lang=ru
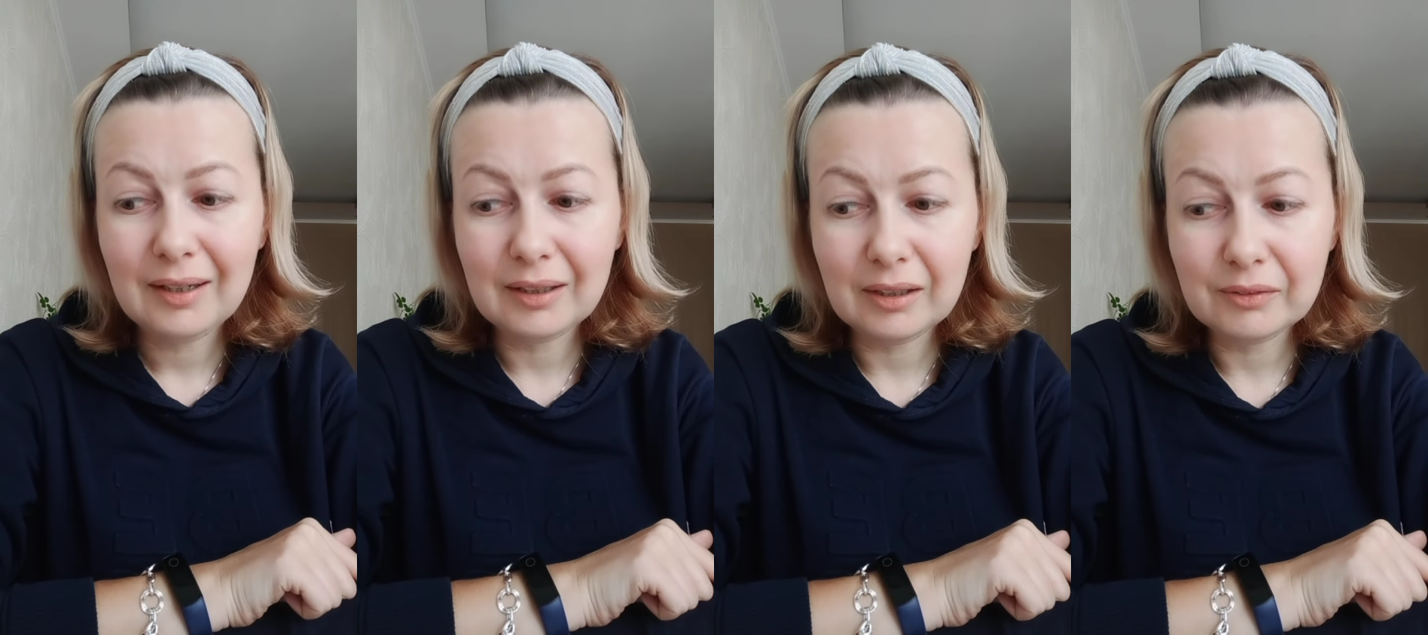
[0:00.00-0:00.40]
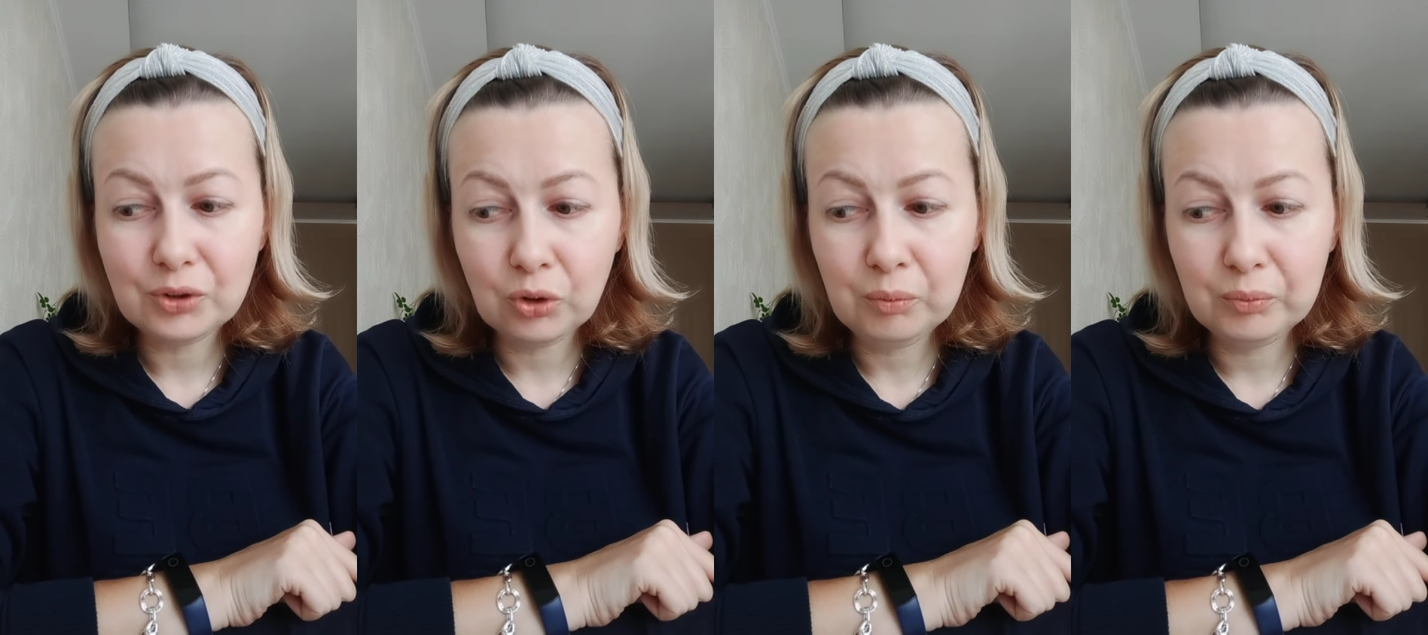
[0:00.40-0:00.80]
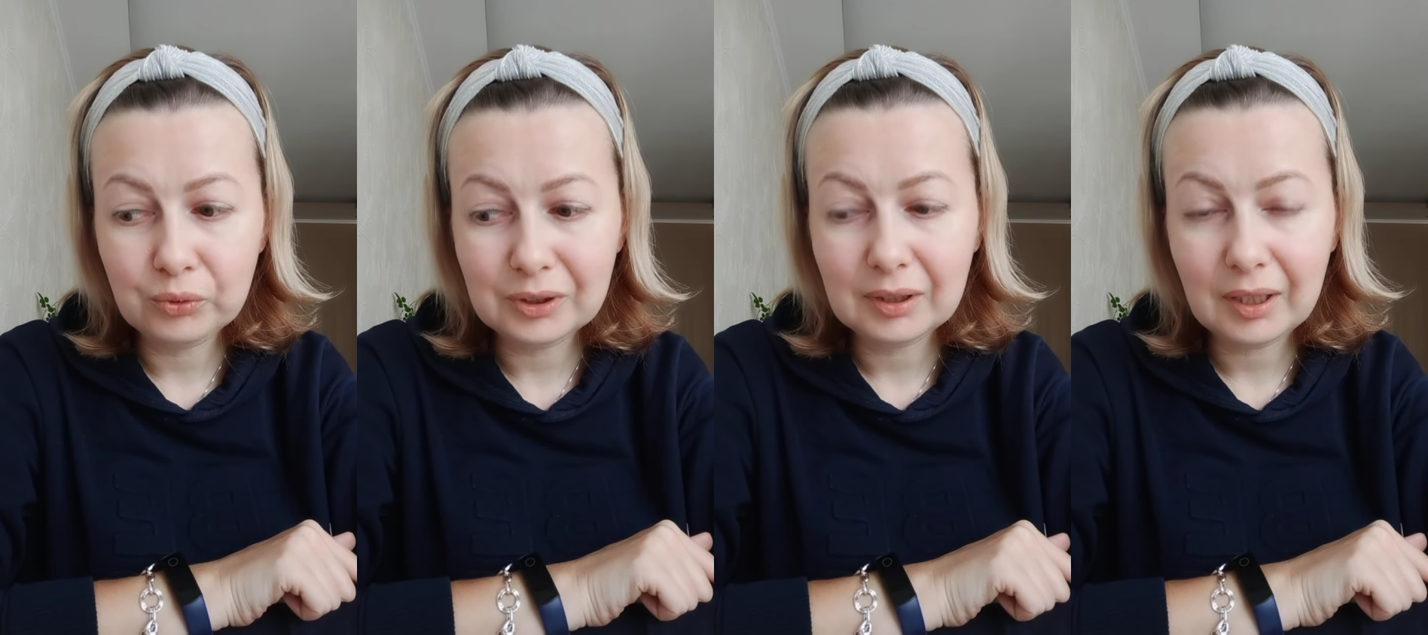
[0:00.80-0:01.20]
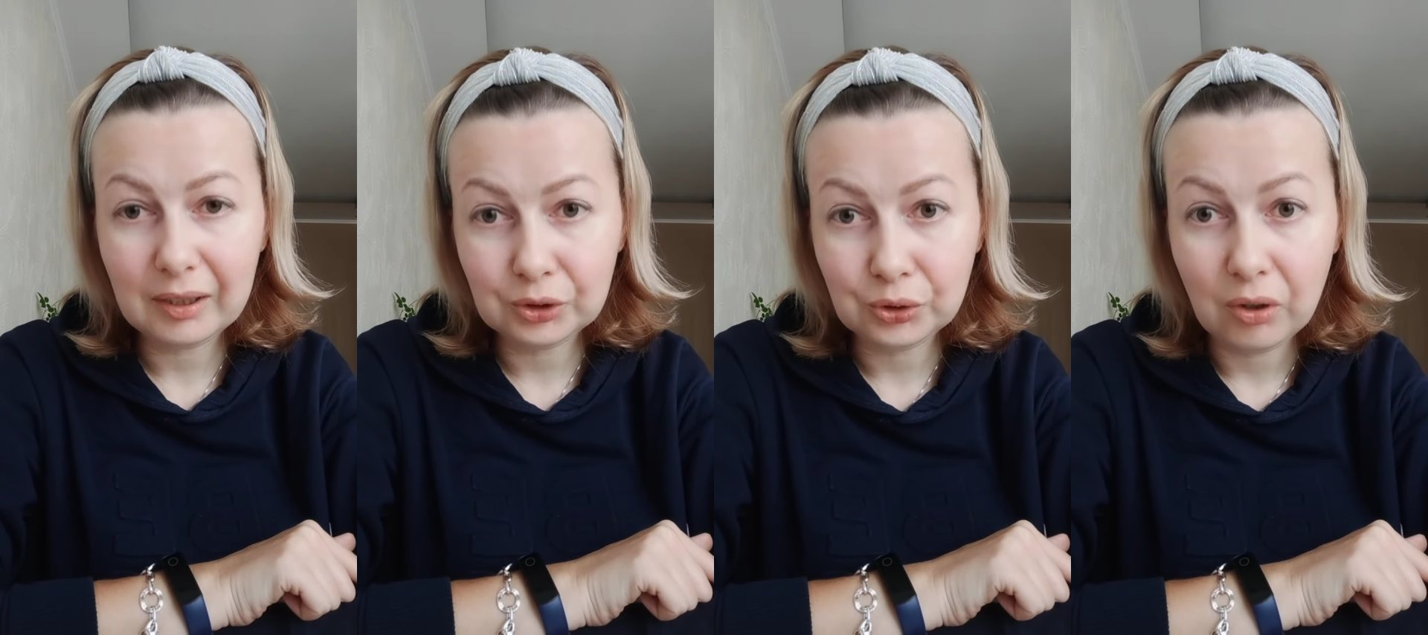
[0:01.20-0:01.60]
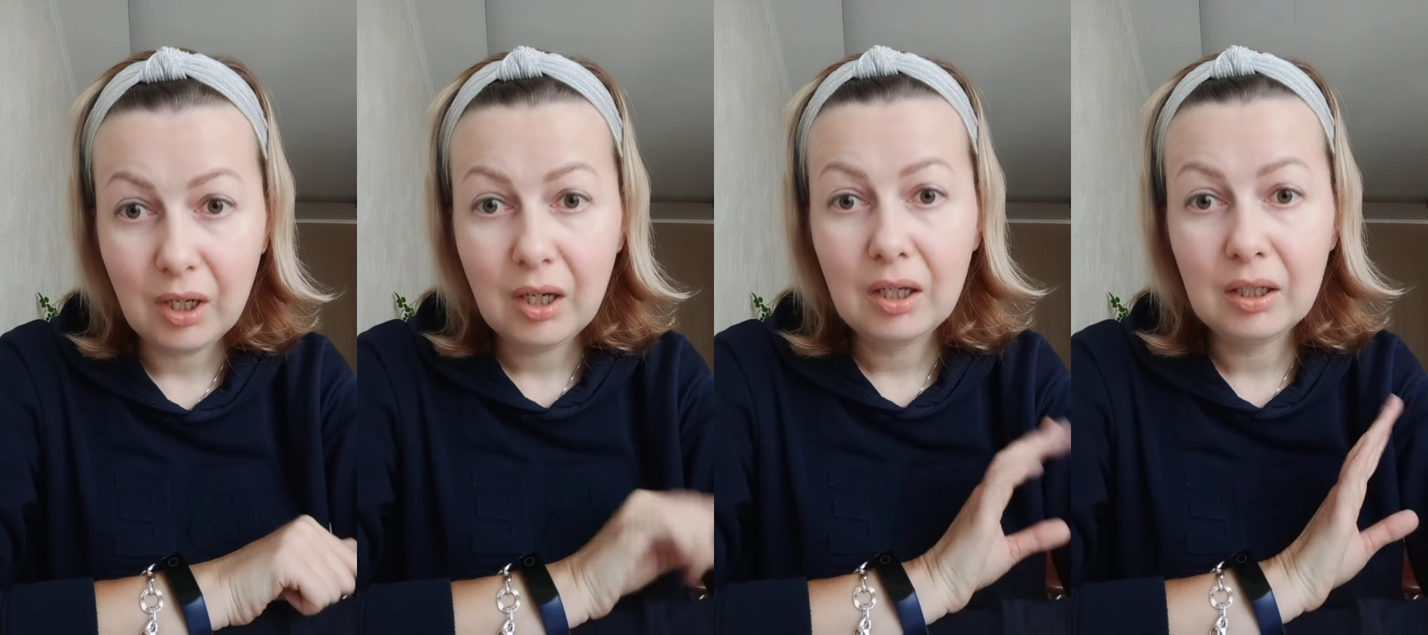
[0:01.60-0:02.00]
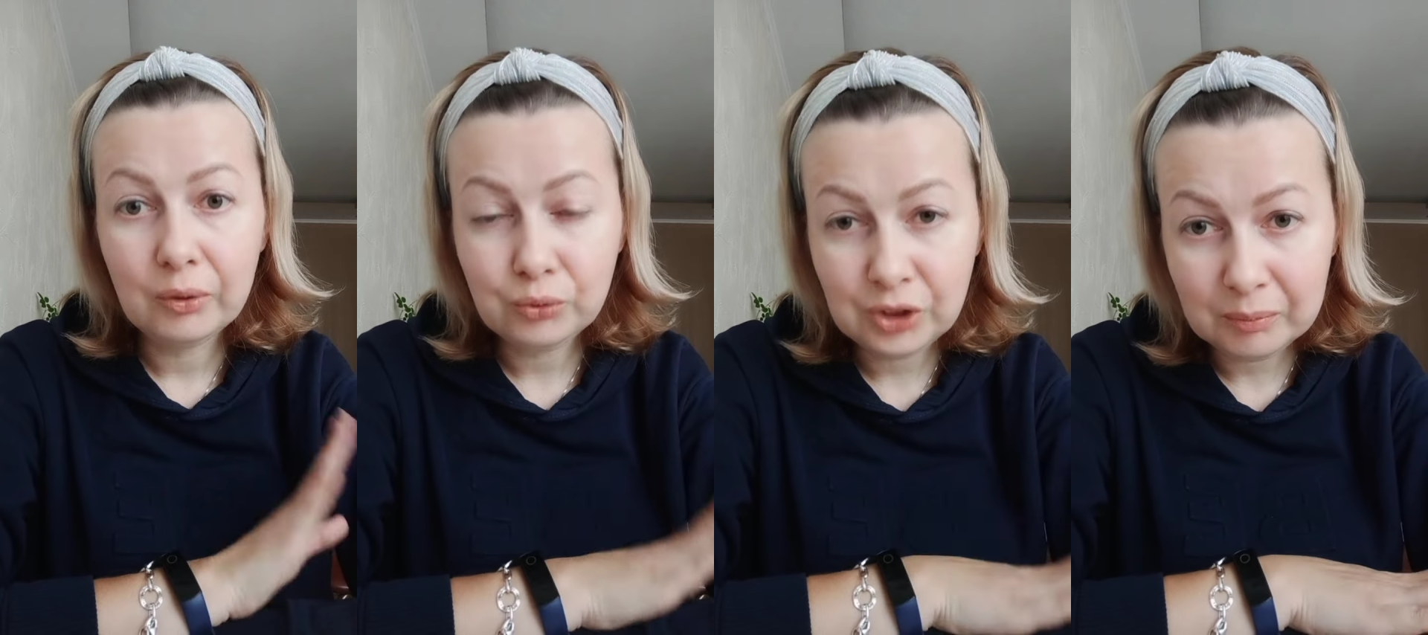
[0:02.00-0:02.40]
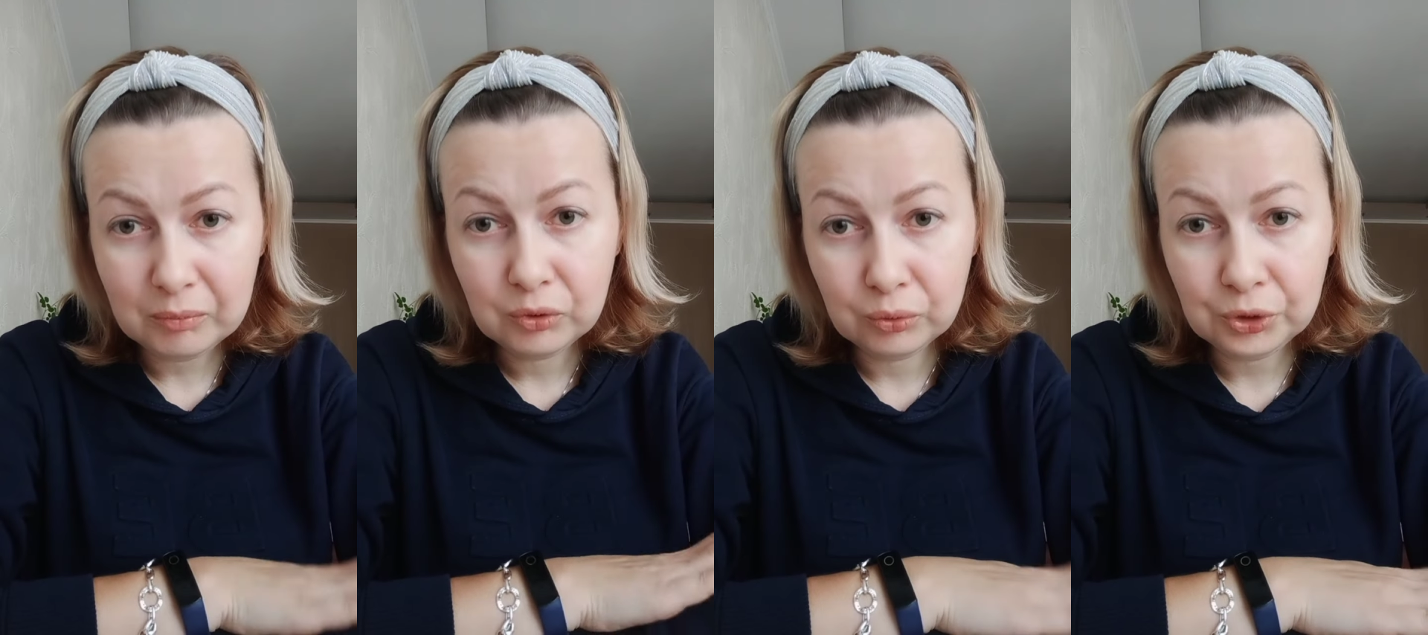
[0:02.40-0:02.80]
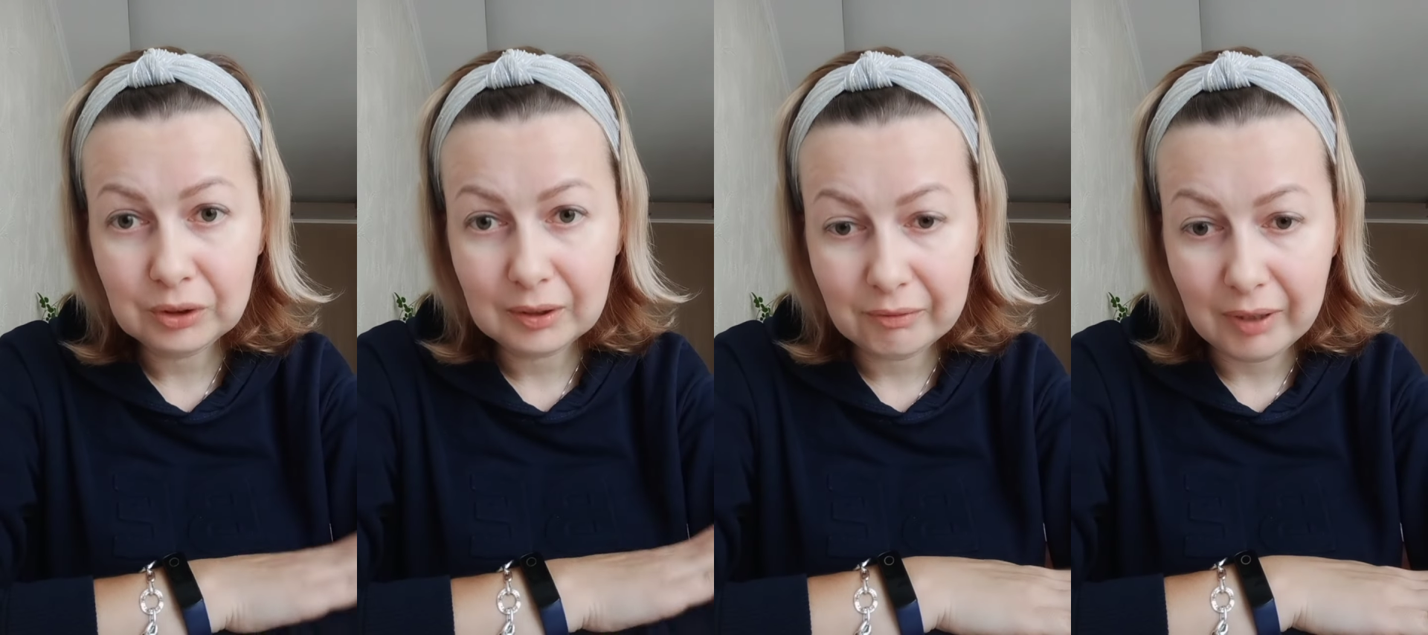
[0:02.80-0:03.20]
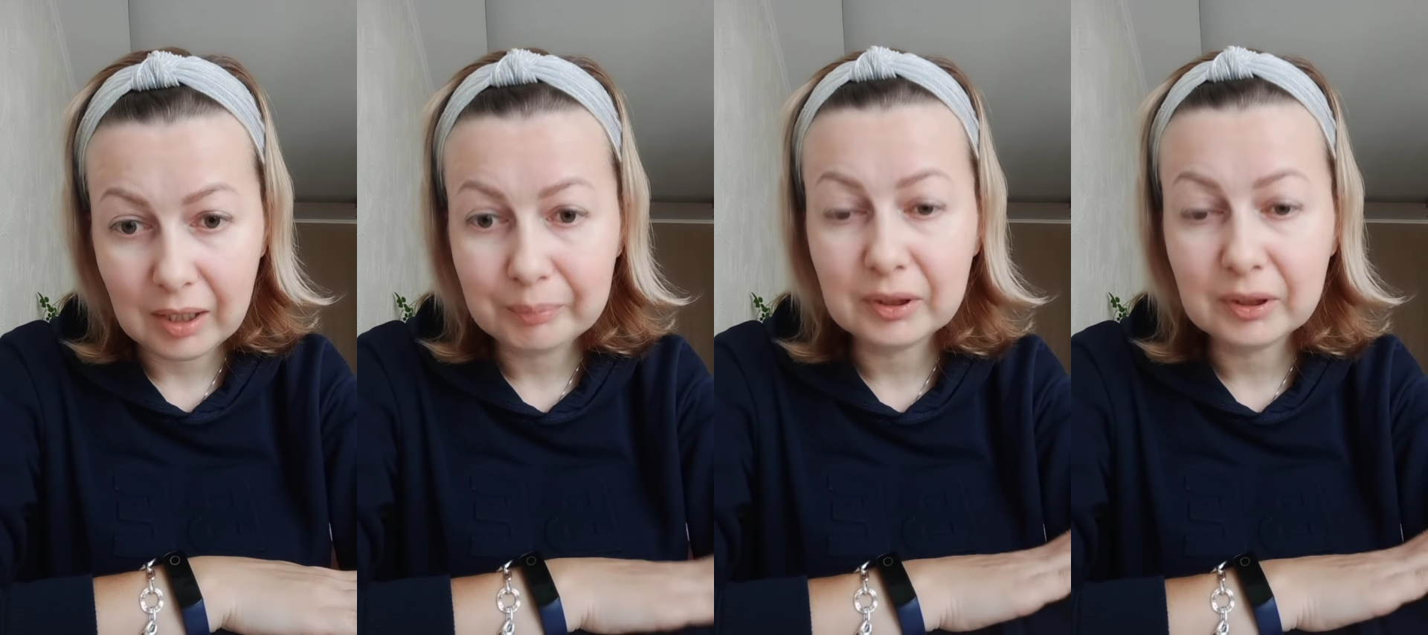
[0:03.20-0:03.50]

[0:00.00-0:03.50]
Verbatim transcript: Э, Все будет хорошо. Людям нужен товар,